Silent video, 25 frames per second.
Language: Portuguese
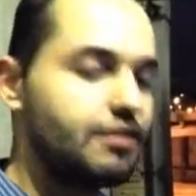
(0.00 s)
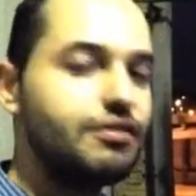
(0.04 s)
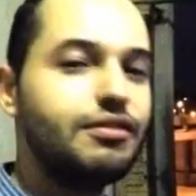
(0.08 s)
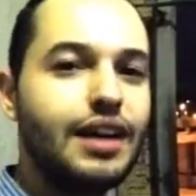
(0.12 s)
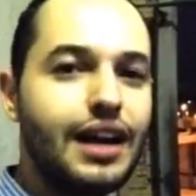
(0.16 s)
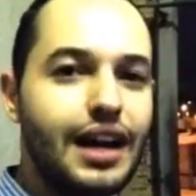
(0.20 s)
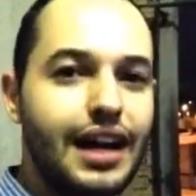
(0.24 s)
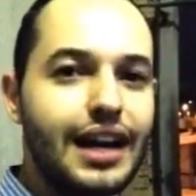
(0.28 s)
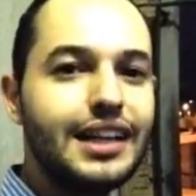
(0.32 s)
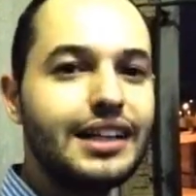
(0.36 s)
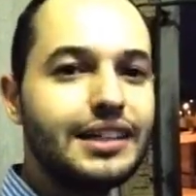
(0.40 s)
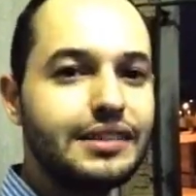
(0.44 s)

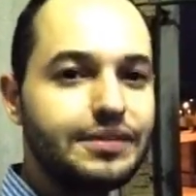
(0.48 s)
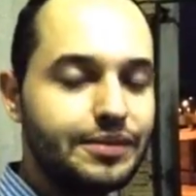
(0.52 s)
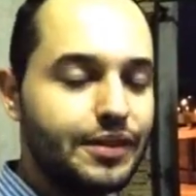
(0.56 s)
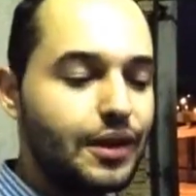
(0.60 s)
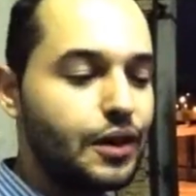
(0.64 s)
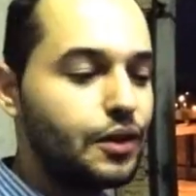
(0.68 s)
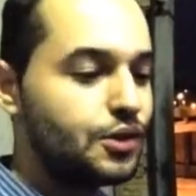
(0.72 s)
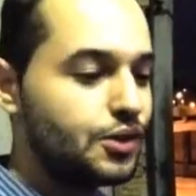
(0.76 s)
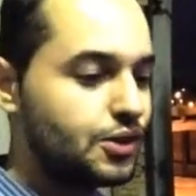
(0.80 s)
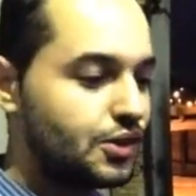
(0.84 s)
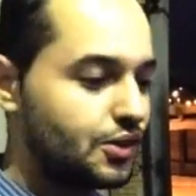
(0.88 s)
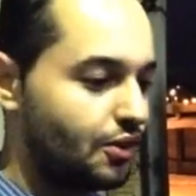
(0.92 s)
Vai,
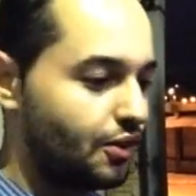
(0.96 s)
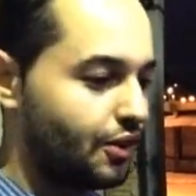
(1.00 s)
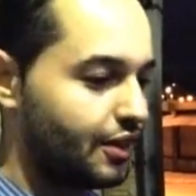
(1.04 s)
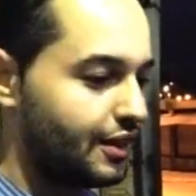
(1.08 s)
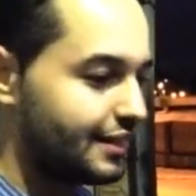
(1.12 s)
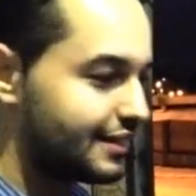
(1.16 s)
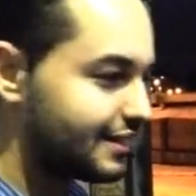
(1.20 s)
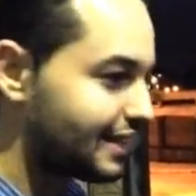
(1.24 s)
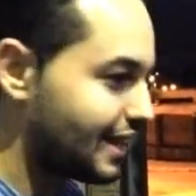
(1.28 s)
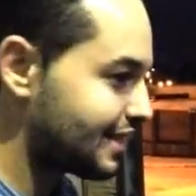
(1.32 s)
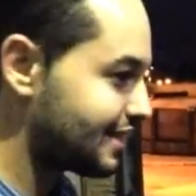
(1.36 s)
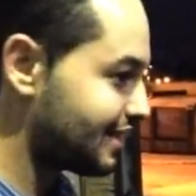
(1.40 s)
é um
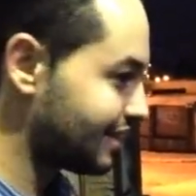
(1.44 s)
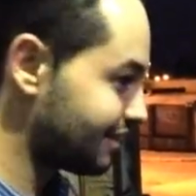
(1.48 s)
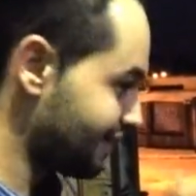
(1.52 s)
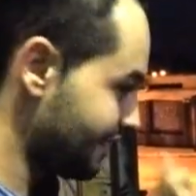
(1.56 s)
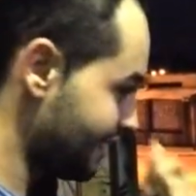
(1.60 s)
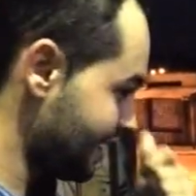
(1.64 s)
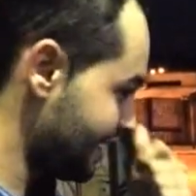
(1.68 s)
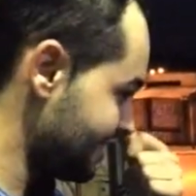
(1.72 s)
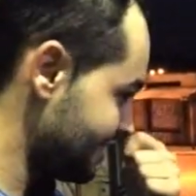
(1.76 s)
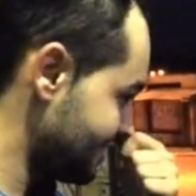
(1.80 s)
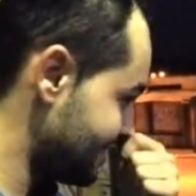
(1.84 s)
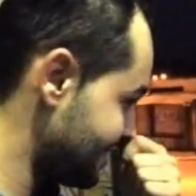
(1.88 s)
sonho que tá sendo
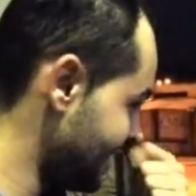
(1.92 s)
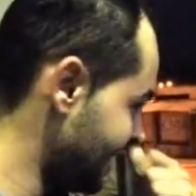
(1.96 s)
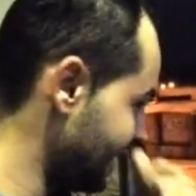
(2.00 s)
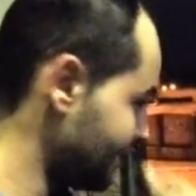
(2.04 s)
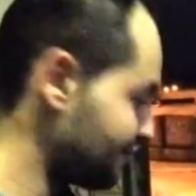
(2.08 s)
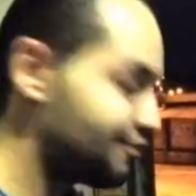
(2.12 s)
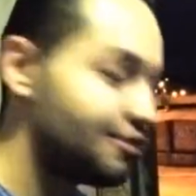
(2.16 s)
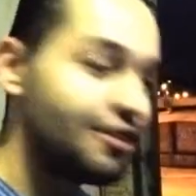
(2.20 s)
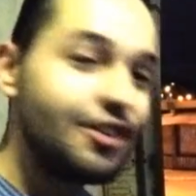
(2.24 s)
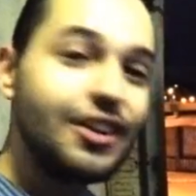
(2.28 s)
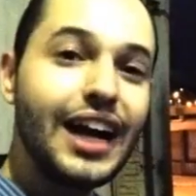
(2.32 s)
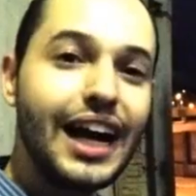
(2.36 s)

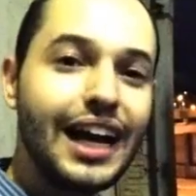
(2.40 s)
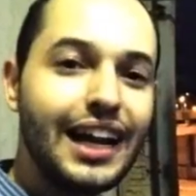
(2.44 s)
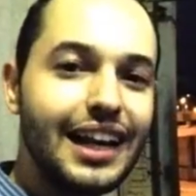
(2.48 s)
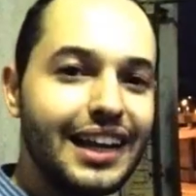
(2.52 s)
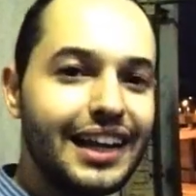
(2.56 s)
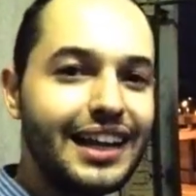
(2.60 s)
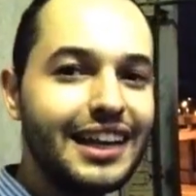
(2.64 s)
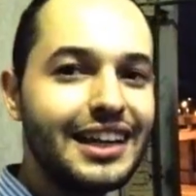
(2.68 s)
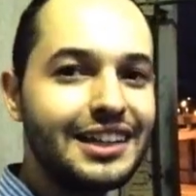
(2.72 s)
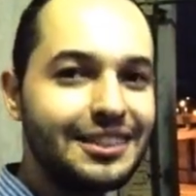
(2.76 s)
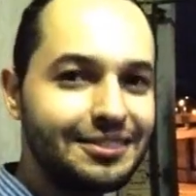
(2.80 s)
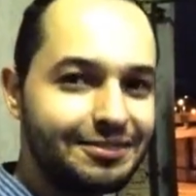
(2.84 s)
realizado, viu,
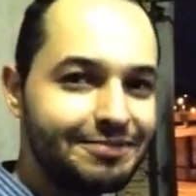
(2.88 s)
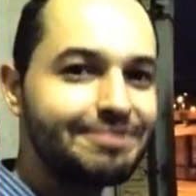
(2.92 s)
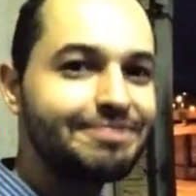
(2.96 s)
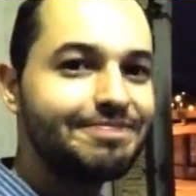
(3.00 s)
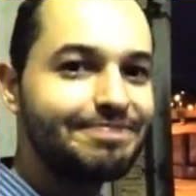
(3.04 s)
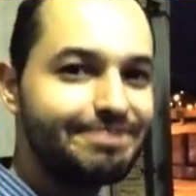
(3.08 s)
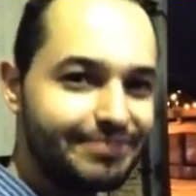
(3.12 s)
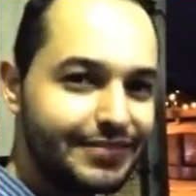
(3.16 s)
galera?